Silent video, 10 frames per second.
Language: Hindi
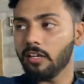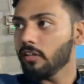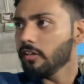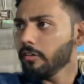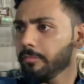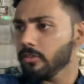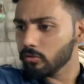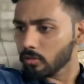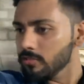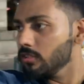है
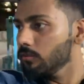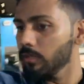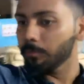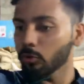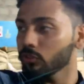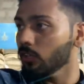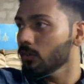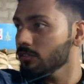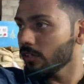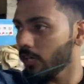मिट्टू कौन से मतलब तोते
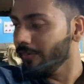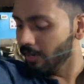कौन से हरे